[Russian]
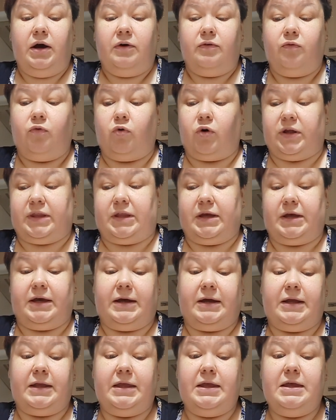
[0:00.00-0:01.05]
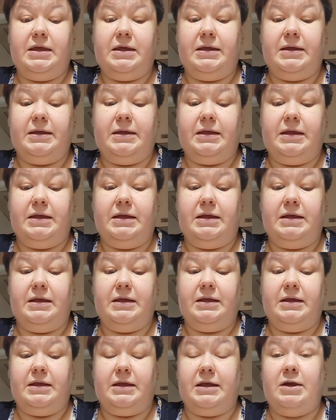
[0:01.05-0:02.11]
Вот.
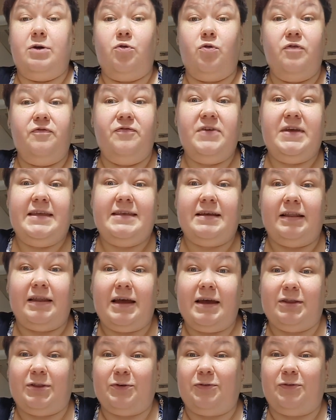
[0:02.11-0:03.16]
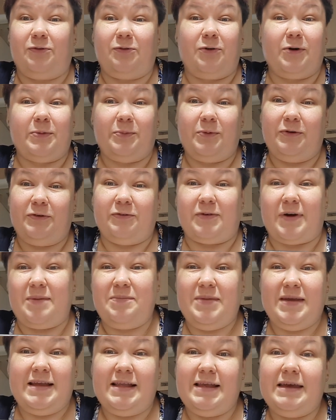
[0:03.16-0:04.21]
И увидела эту форму
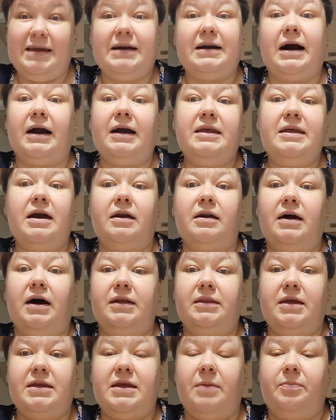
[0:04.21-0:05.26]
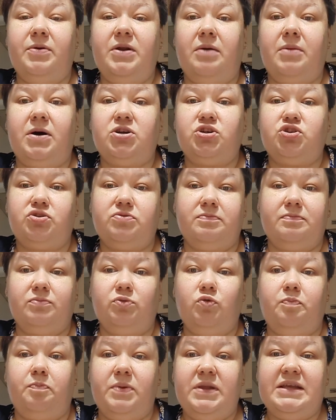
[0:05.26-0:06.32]
фамилии, как я рада. Я прям аж,
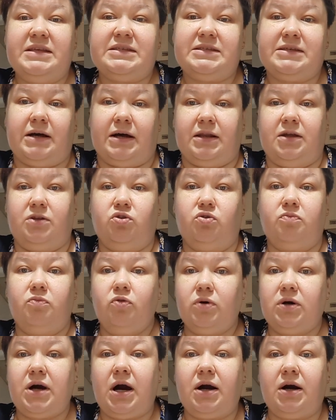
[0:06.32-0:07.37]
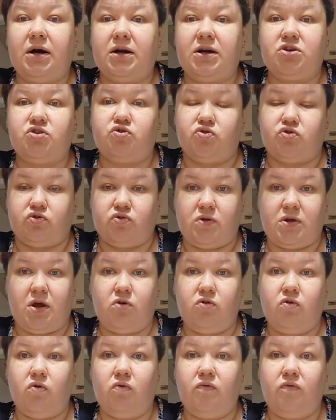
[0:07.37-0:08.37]
ну, плясала. Думаю, как хорошо, что я ее